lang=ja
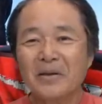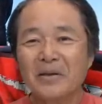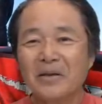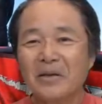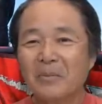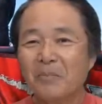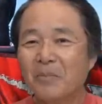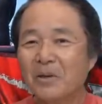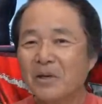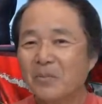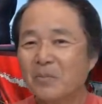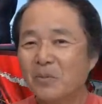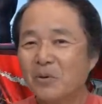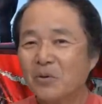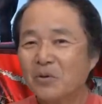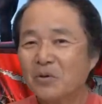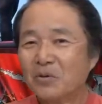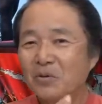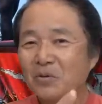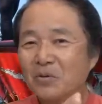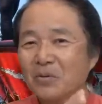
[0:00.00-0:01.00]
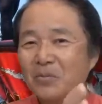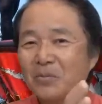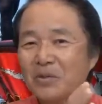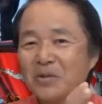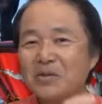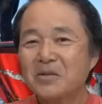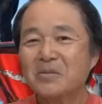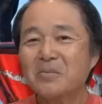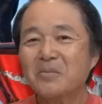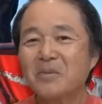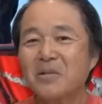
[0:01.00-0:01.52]
やっぱりポイントを
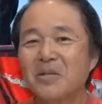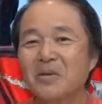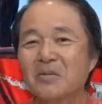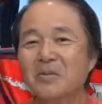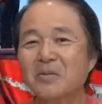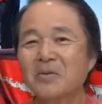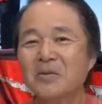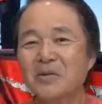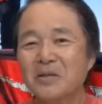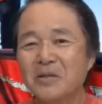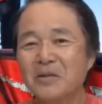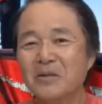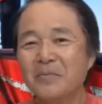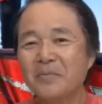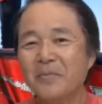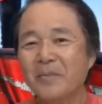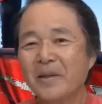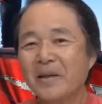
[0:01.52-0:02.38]
見たときに、